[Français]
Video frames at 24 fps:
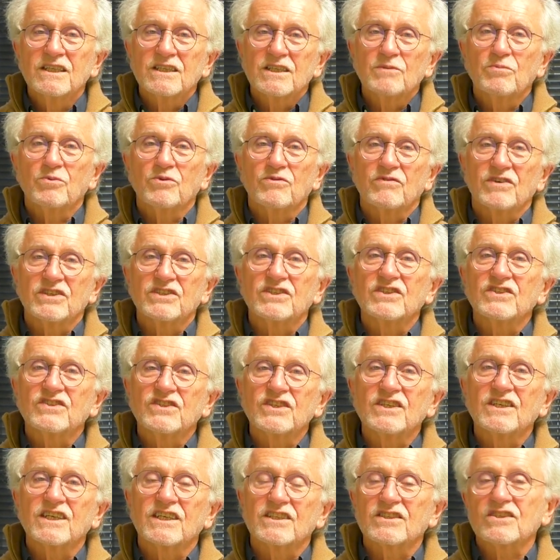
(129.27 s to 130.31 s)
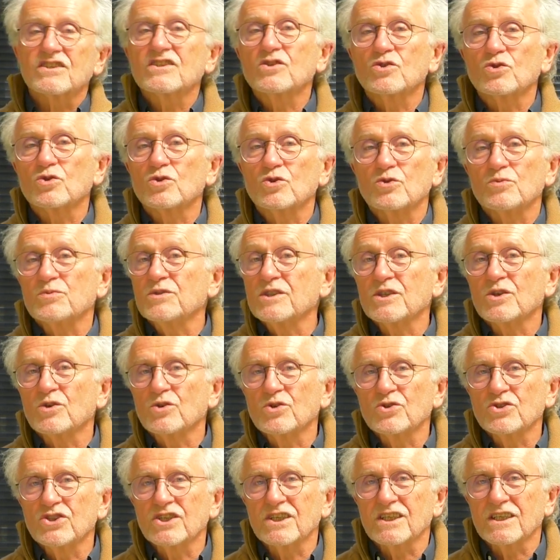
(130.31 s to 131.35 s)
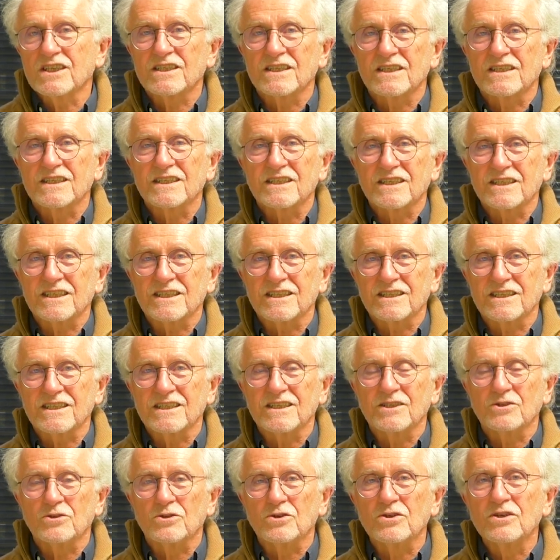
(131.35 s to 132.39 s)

qui peuvent être des cicatrices psychologiques hein, et qui